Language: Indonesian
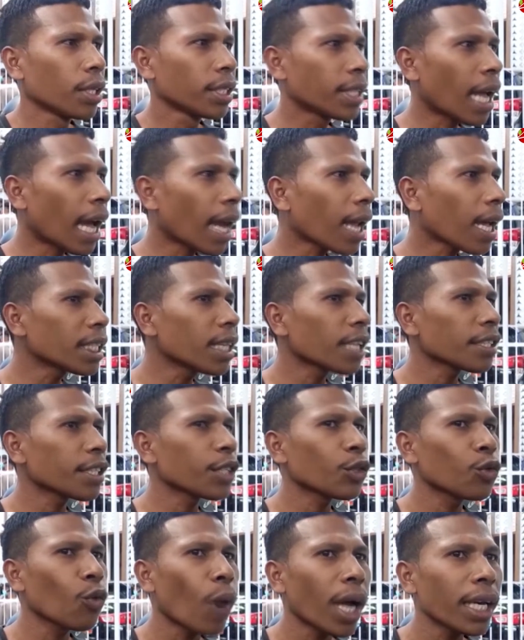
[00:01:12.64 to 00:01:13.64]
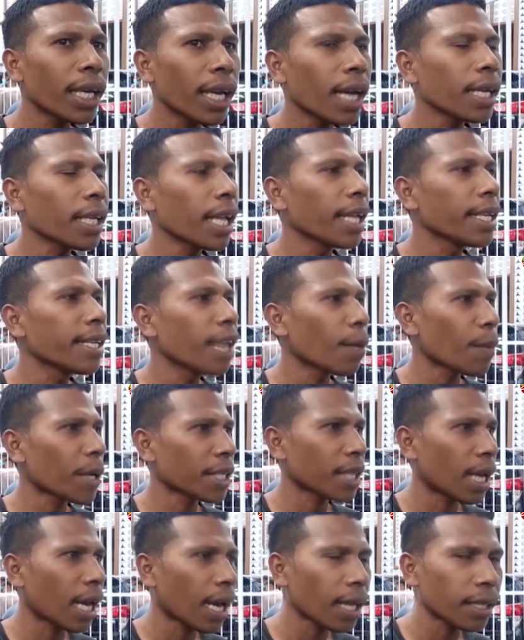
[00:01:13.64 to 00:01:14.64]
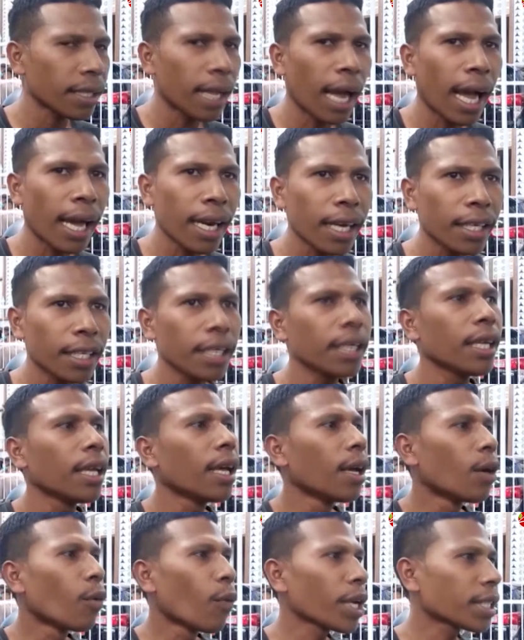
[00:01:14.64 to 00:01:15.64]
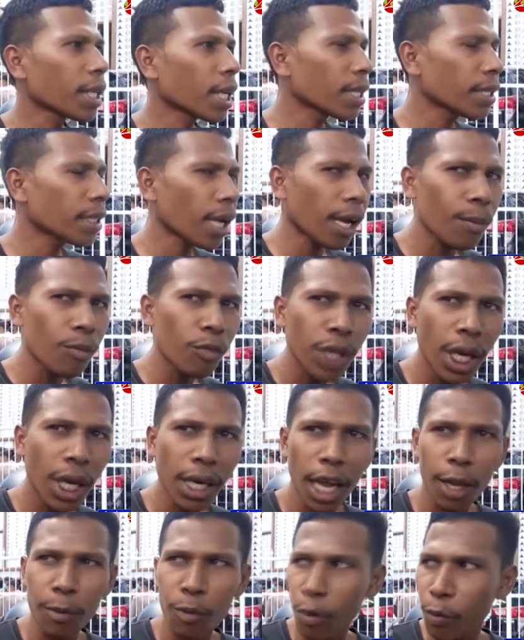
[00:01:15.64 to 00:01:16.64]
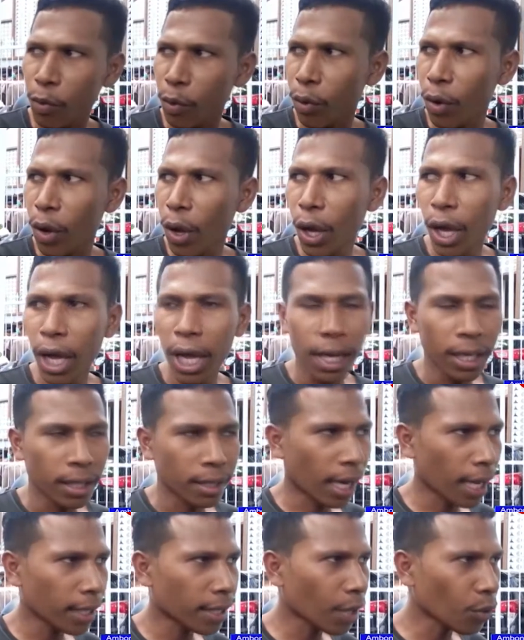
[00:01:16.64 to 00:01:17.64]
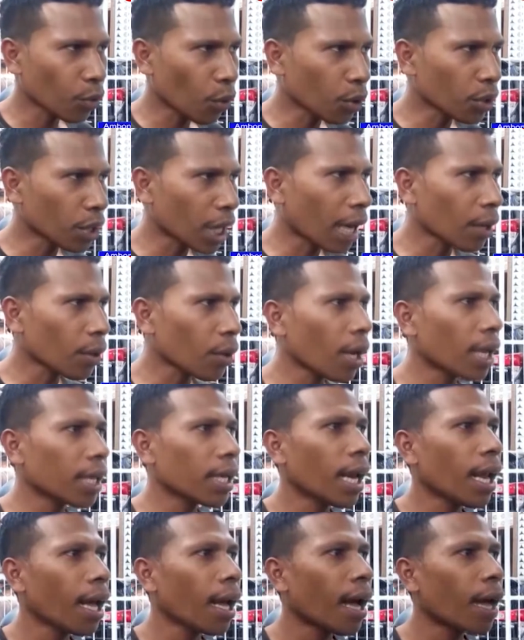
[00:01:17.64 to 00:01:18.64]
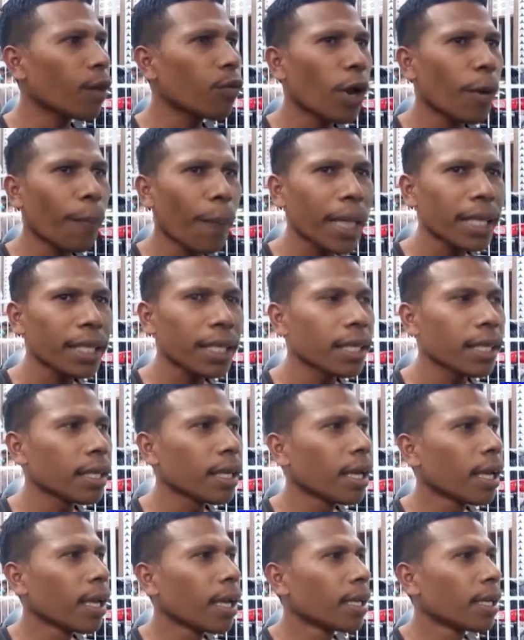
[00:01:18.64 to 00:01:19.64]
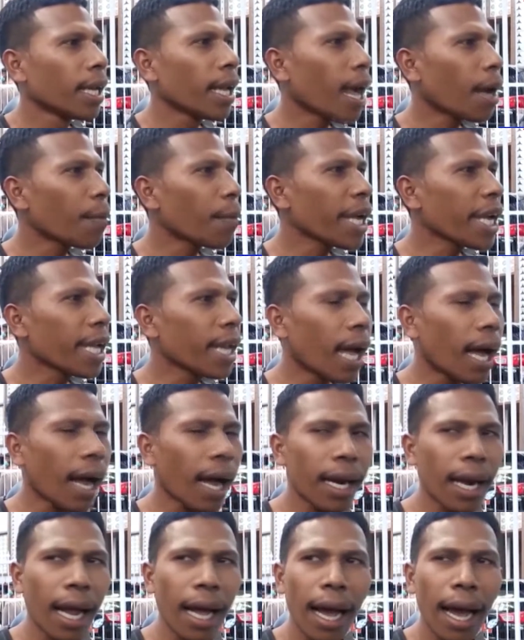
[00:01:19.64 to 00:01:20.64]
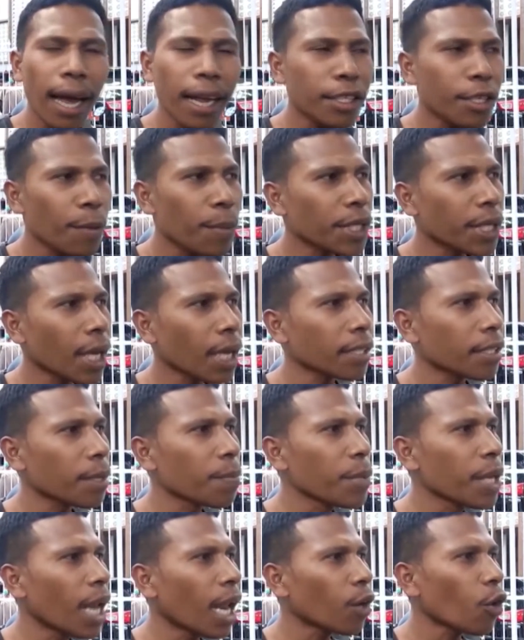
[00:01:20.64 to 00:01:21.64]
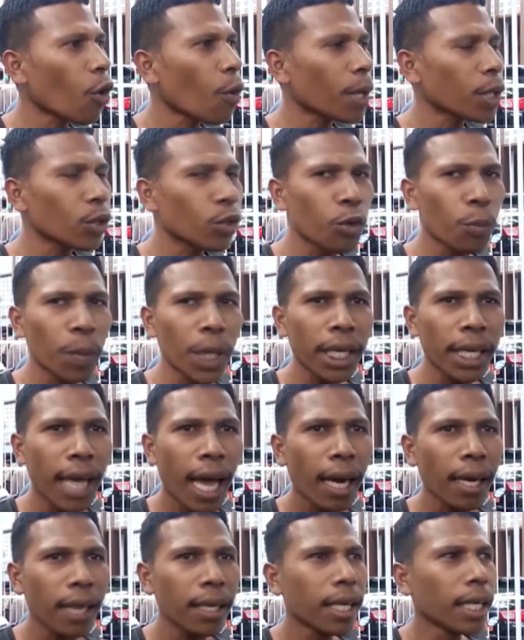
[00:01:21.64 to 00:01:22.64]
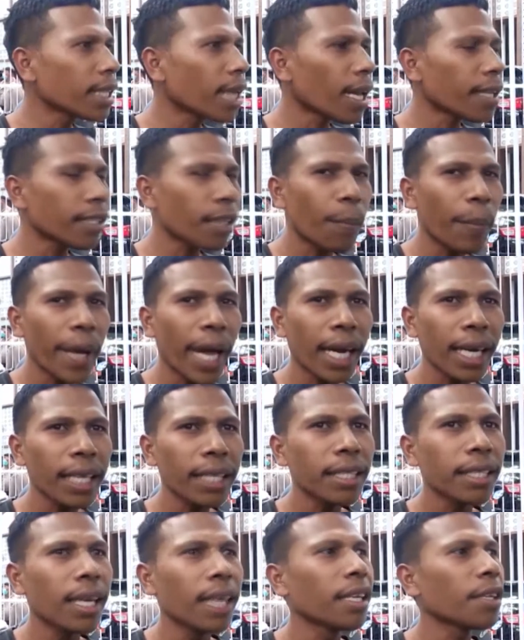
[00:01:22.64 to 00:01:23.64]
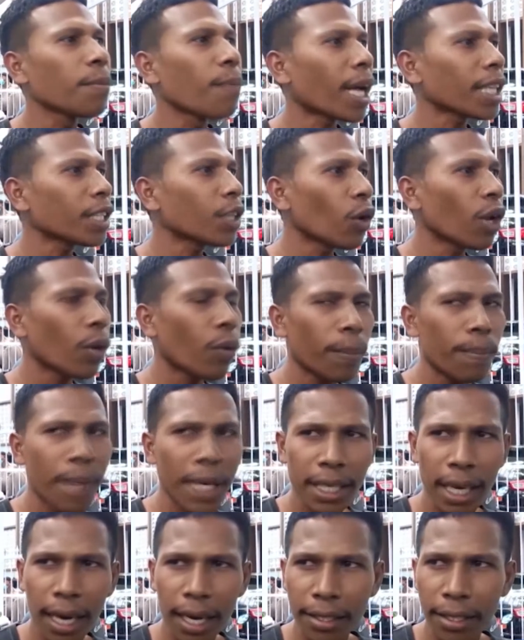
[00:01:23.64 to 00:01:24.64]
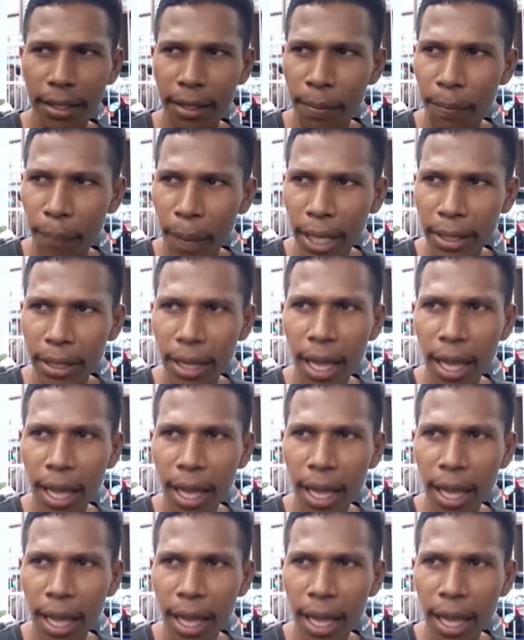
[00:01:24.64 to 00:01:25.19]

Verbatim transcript: jalan tidak sesuai dengan keinginan masyarakat yang ada di Wasarisa kemudian Kaibodo. Salah satu kontraktor adalah Anwar Pati. Dengan menghilangkan anggaran sebesar 9,7 miliar, jalan sampai hari ini tidak dikemati oleh masyarakat setempat.